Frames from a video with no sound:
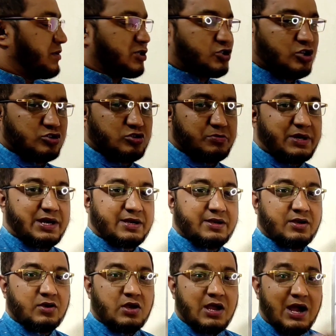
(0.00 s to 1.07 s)
হবে শতভাগ
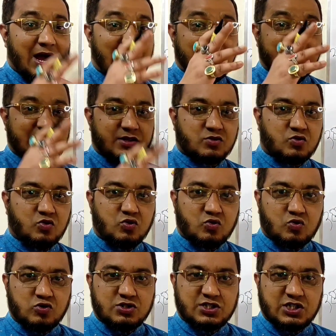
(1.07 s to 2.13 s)
হাতে কোন
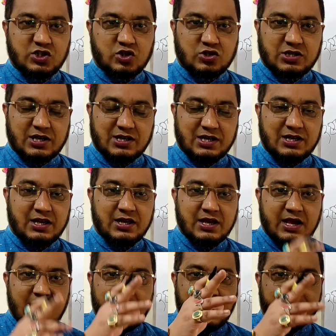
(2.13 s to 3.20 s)
কোন চিহ্ন থাকলে
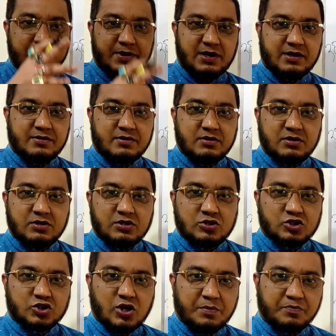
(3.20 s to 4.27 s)
আপনার
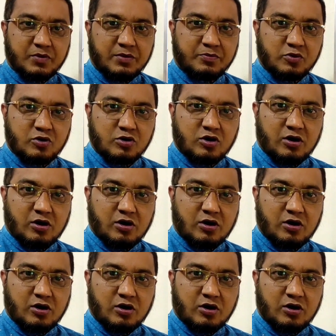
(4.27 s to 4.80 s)
স্বপ্ন পূরণ